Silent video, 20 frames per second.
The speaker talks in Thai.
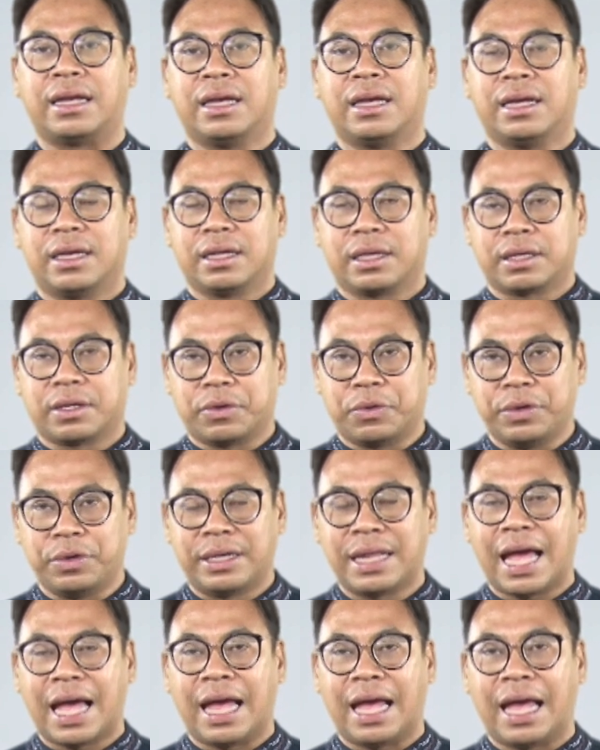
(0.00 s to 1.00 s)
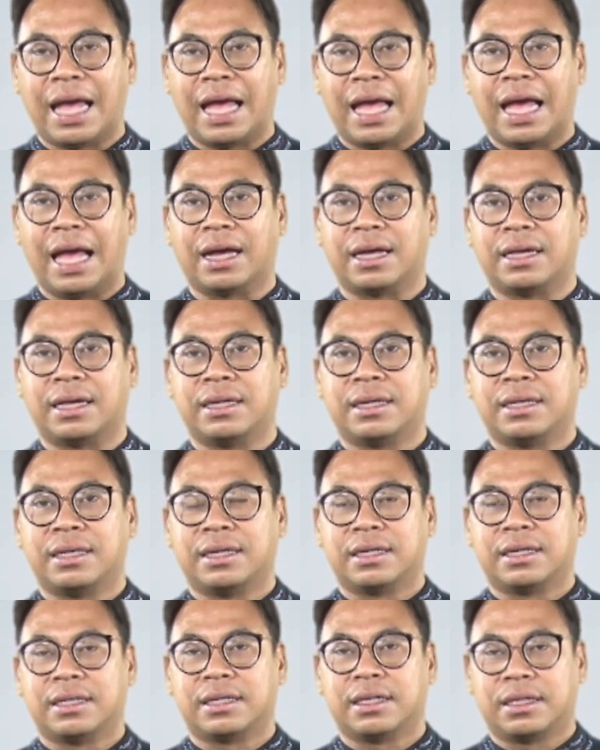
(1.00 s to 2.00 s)
ชขุนนาง
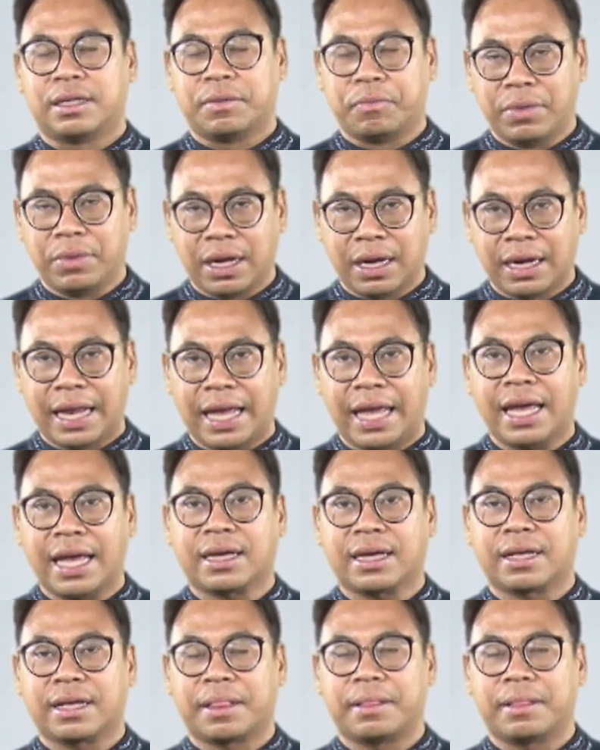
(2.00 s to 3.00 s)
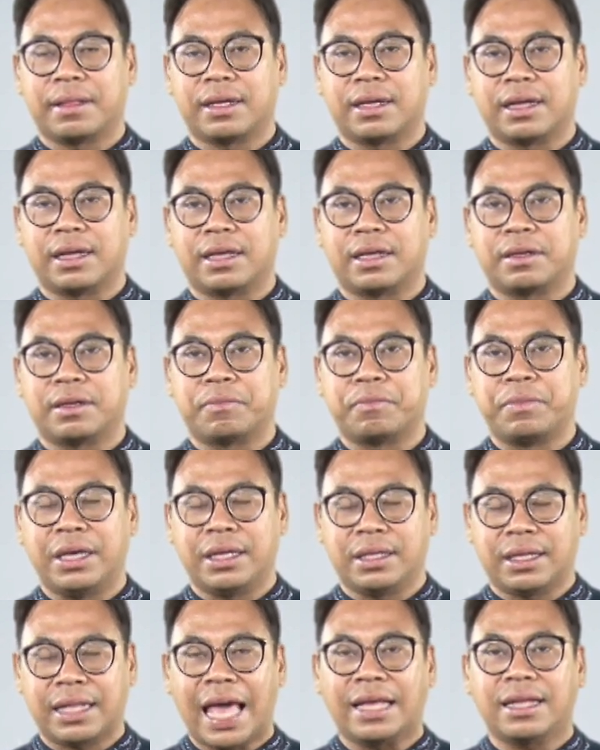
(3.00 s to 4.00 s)
เมืองเล็กมี
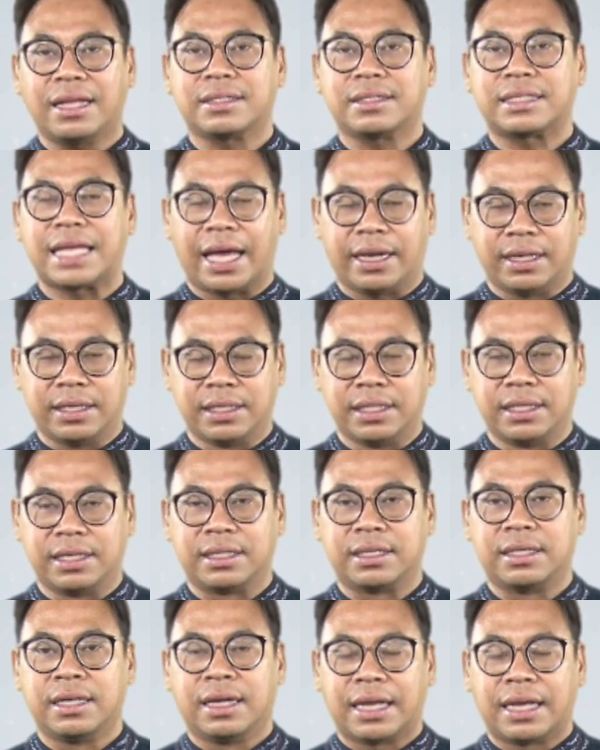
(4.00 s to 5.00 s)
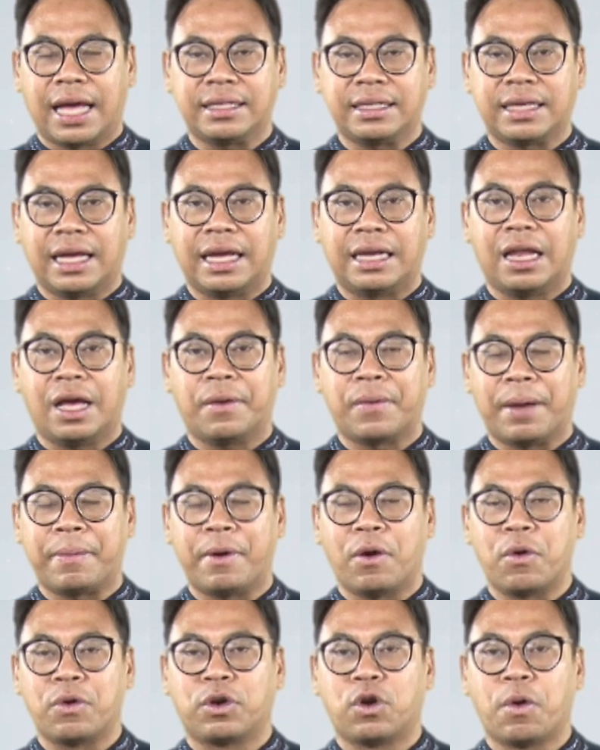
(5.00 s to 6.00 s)
ไล่ตั้งแต่หนึ่งท่านจะเห็นได้ว่า
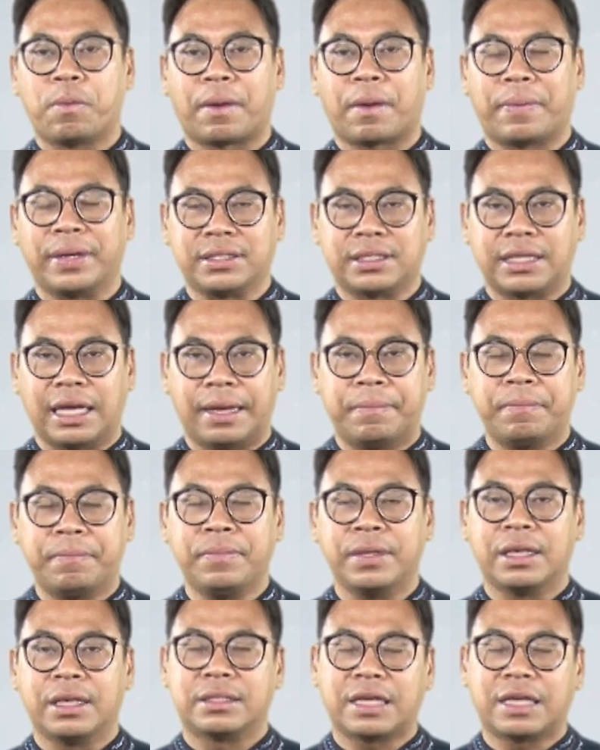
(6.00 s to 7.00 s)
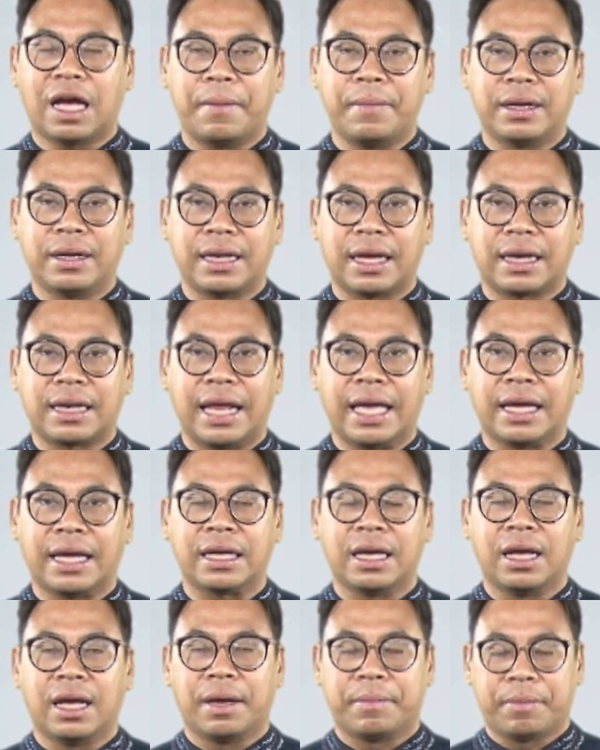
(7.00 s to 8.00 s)
พระองค์ลบกับพระสิมเจ้าเมืองเล็
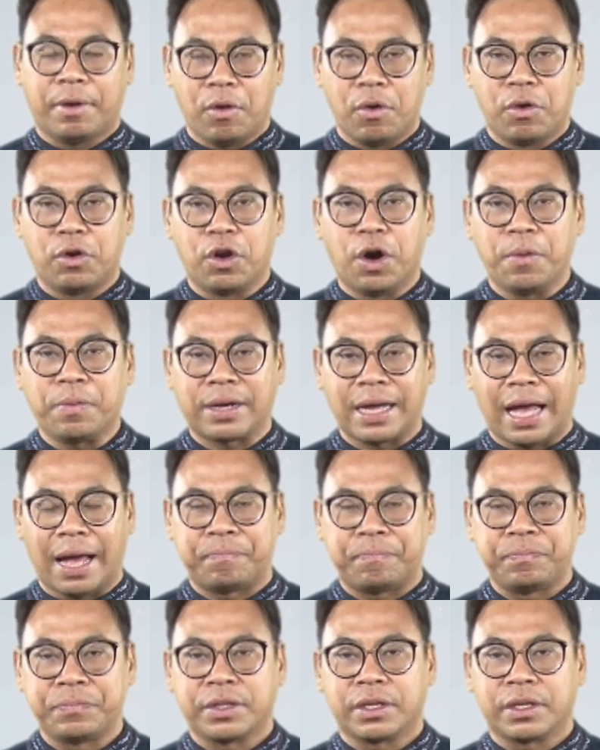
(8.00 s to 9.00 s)
กๆ พระองค์ลบกับ